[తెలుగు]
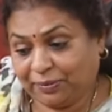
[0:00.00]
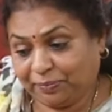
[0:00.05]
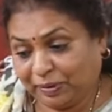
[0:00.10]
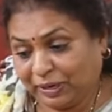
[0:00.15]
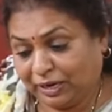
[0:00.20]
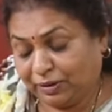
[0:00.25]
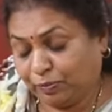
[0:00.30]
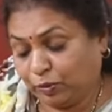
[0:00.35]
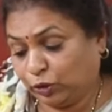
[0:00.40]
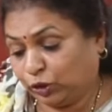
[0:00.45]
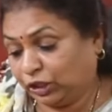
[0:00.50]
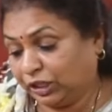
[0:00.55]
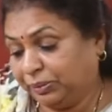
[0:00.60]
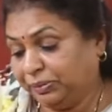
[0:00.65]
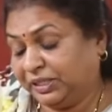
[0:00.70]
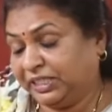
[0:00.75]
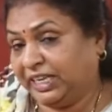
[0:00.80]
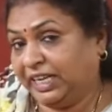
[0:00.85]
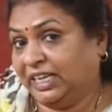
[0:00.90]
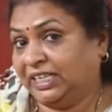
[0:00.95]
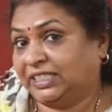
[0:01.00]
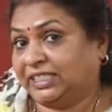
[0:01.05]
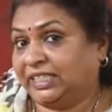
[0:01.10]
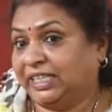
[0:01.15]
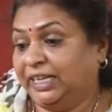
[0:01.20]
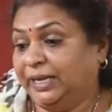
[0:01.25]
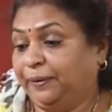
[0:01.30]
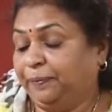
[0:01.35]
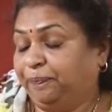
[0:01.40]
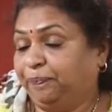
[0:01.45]
మళ్ళీ మొత్తం
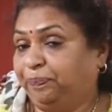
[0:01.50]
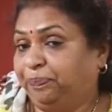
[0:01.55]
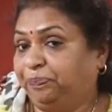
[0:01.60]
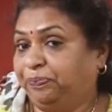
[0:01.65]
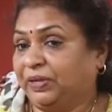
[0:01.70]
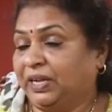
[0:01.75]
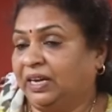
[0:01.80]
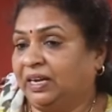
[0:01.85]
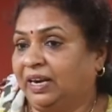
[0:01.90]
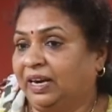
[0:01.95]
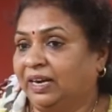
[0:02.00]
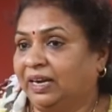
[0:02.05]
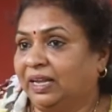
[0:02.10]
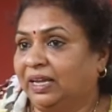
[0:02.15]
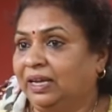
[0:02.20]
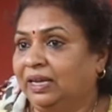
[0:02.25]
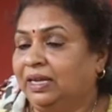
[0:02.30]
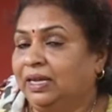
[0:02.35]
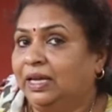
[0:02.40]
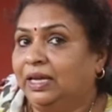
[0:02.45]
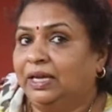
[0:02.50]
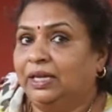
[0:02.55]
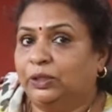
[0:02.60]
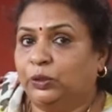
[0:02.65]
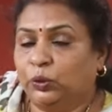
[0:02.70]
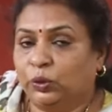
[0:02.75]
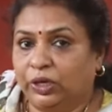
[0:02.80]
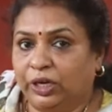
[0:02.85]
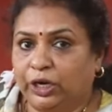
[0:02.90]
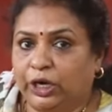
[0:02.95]
చేసి ఎట్లా అంటే
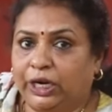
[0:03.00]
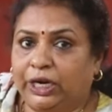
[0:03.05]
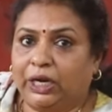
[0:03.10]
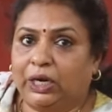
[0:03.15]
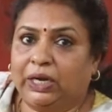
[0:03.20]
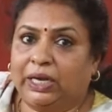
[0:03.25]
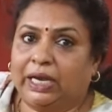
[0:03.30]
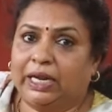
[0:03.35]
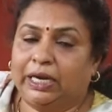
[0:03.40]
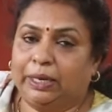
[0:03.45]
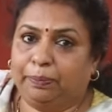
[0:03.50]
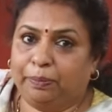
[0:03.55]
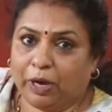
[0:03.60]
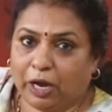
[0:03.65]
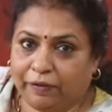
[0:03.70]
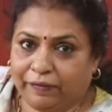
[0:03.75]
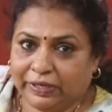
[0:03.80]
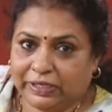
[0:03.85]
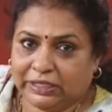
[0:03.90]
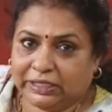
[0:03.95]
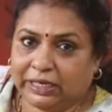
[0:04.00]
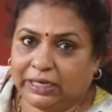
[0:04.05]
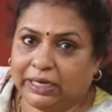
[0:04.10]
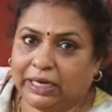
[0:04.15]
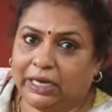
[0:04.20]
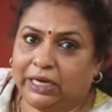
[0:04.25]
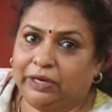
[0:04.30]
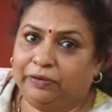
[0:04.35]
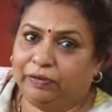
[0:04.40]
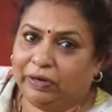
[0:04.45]
తుంగగడ్డలు కానీ బావంచలు
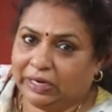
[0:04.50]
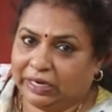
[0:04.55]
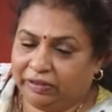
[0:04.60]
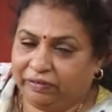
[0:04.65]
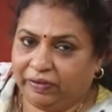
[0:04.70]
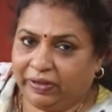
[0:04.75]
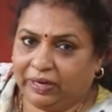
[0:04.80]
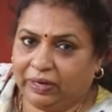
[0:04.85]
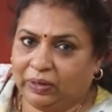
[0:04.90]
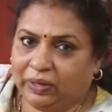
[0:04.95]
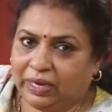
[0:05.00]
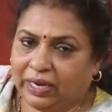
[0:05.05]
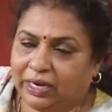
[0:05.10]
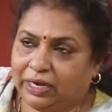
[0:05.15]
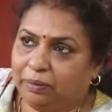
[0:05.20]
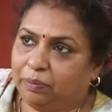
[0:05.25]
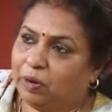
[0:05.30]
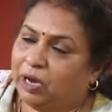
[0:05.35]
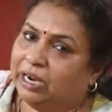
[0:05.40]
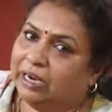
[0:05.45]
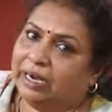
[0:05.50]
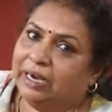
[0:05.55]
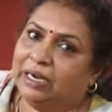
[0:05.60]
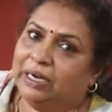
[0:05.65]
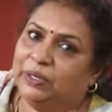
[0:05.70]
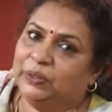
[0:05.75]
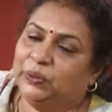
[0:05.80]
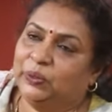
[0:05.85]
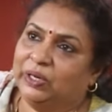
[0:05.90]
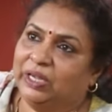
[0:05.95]
కానీ వట్టివేర్లు కానీ
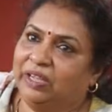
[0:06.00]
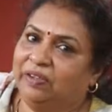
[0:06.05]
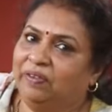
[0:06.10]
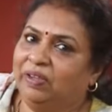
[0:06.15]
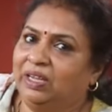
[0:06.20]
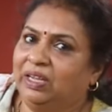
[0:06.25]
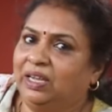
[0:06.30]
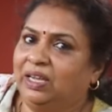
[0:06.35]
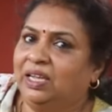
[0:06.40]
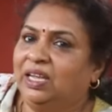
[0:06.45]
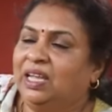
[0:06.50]
మార్కెట్లో దొరికేవి